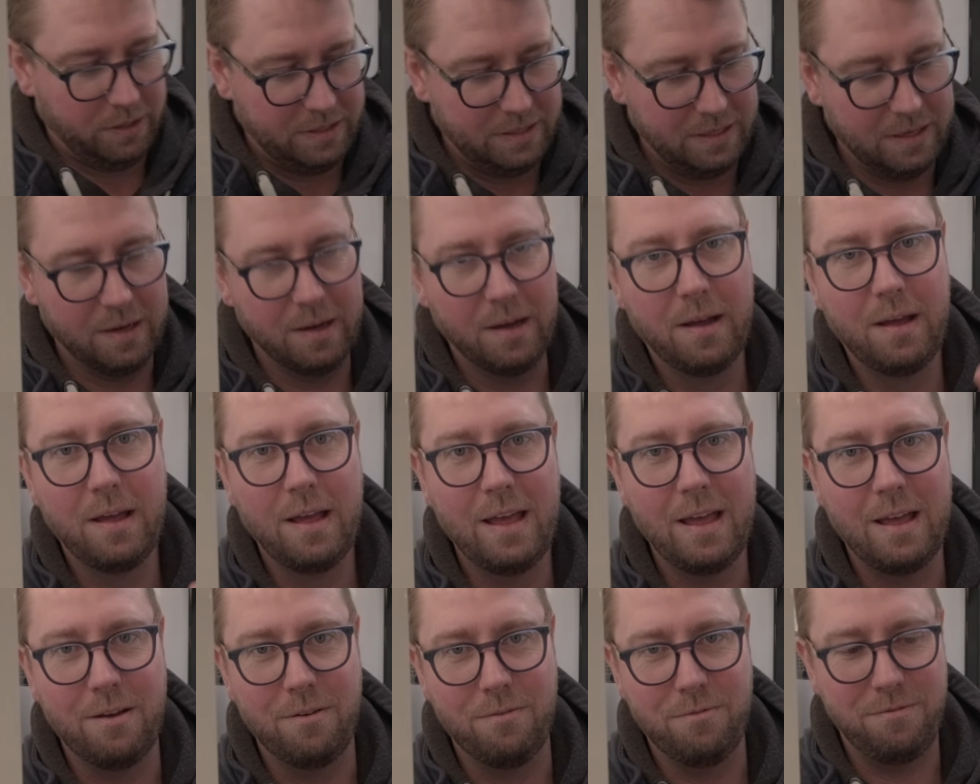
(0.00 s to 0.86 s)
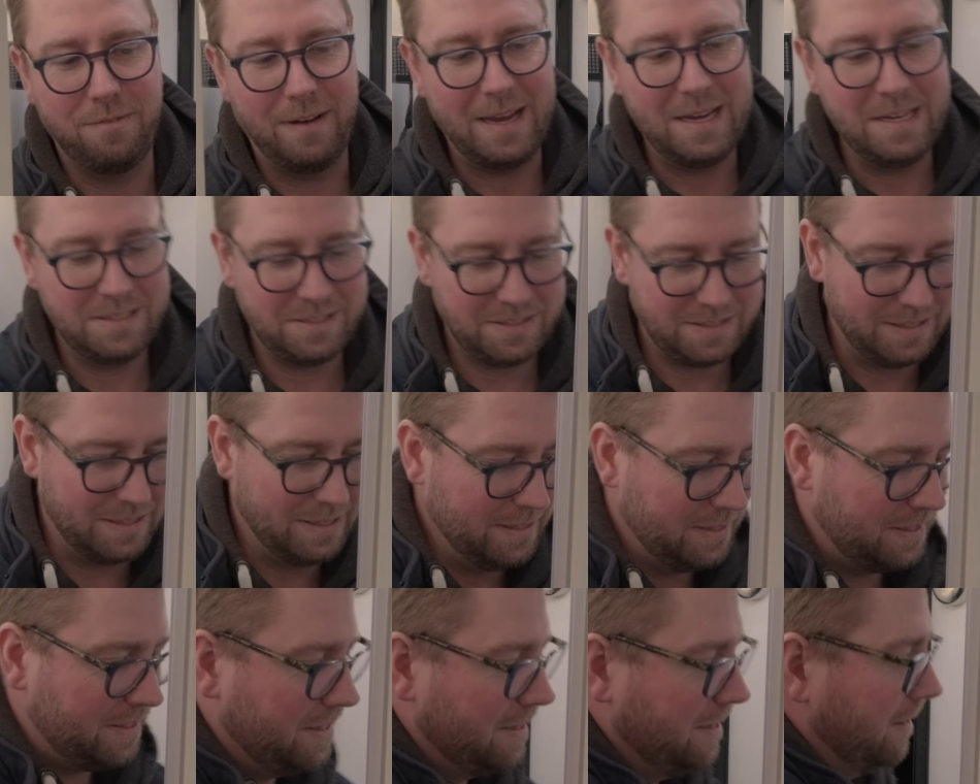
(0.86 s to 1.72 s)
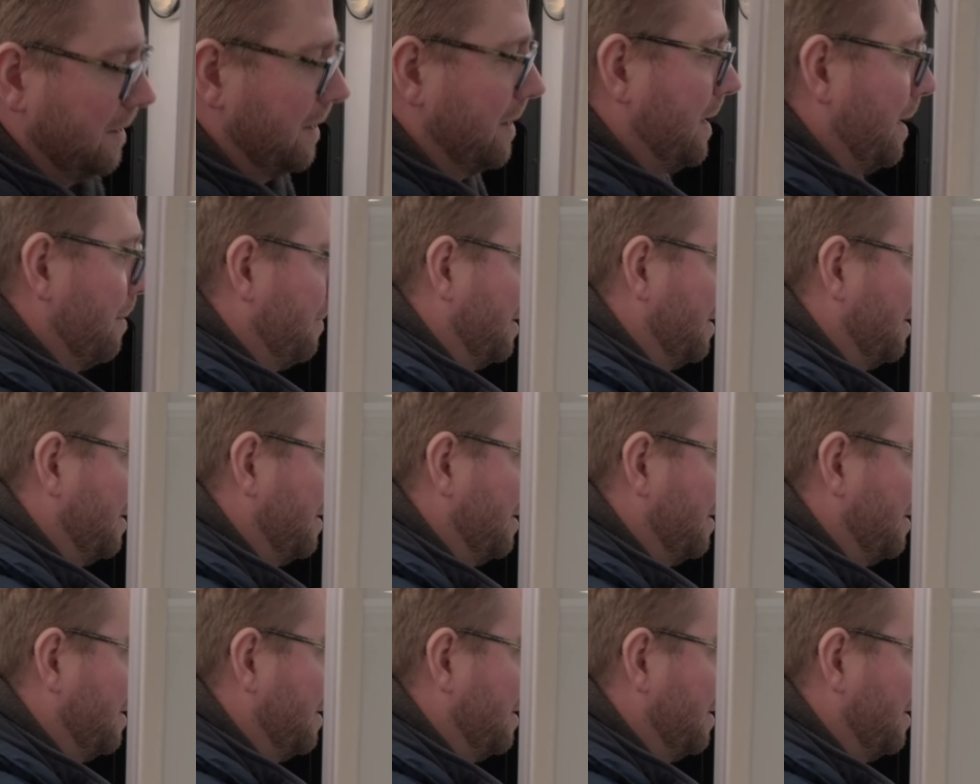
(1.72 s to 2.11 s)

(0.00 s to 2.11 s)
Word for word: hier weiß ist, kann